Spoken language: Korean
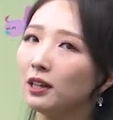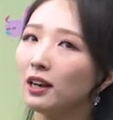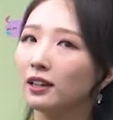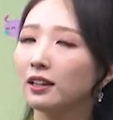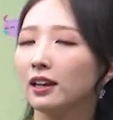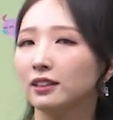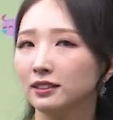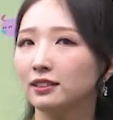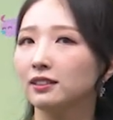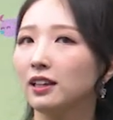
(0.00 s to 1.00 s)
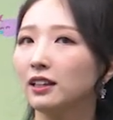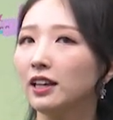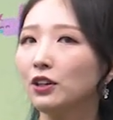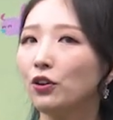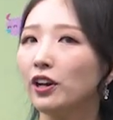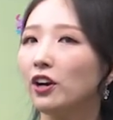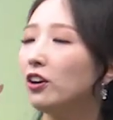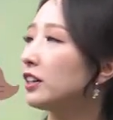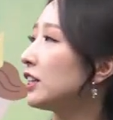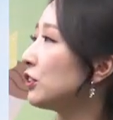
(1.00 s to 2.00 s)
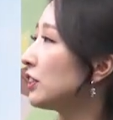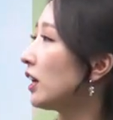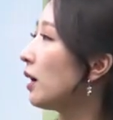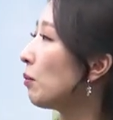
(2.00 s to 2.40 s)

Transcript: 강의를 같이 진행을 할 거예요. 그래서 제가